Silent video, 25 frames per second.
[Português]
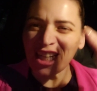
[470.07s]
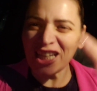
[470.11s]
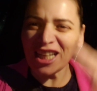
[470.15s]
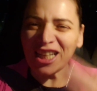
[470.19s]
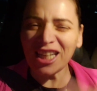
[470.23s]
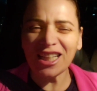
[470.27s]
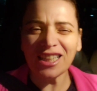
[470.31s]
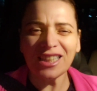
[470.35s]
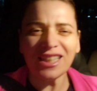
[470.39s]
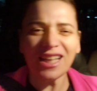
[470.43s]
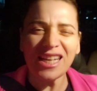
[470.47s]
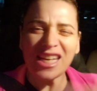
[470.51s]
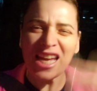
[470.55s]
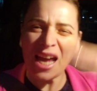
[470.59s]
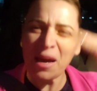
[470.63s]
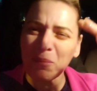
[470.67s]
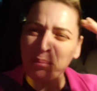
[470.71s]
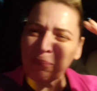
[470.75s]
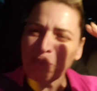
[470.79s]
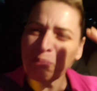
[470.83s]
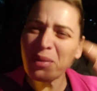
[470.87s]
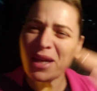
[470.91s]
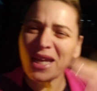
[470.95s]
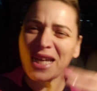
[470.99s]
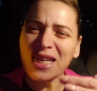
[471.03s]
linda só e
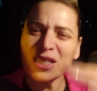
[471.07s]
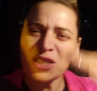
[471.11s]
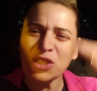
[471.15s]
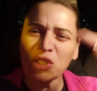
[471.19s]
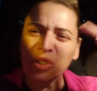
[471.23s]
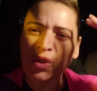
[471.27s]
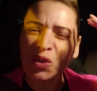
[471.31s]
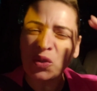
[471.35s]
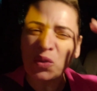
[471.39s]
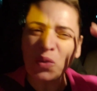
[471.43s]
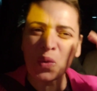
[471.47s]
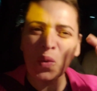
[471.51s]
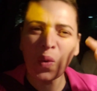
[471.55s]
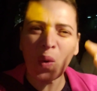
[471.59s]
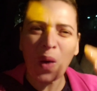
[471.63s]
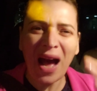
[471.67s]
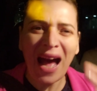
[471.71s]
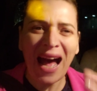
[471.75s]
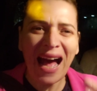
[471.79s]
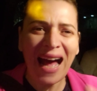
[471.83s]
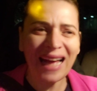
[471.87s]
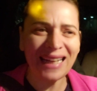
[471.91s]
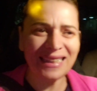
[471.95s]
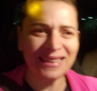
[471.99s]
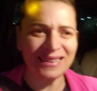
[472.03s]
gente
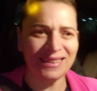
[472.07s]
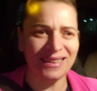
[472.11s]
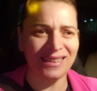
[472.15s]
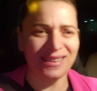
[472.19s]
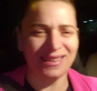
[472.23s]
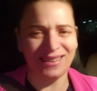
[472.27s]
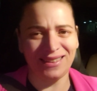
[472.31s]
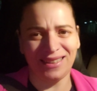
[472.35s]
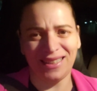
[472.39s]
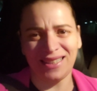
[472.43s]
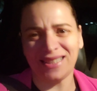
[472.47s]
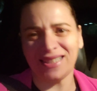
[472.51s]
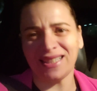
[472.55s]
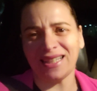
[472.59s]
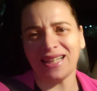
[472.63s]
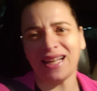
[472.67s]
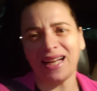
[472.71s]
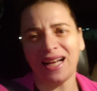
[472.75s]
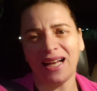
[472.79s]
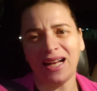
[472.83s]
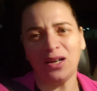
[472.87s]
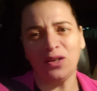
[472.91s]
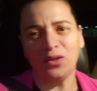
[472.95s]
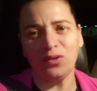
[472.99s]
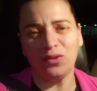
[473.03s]
abençoada nesse
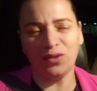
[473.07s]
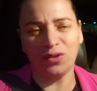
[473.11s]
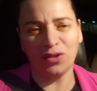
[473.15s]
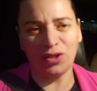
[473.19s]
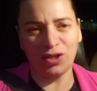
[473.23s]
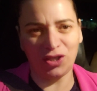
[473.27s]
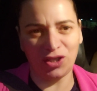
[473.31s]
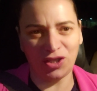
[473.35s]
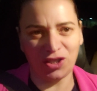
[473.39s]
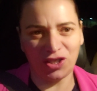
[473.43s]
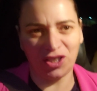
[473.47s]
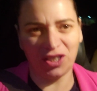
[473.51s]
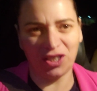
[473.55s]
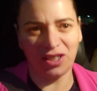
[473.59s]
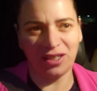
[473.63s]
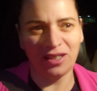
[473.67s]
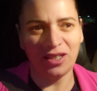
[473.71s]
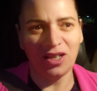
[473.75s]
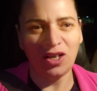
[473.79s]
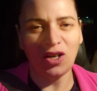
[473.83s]
carro hoje.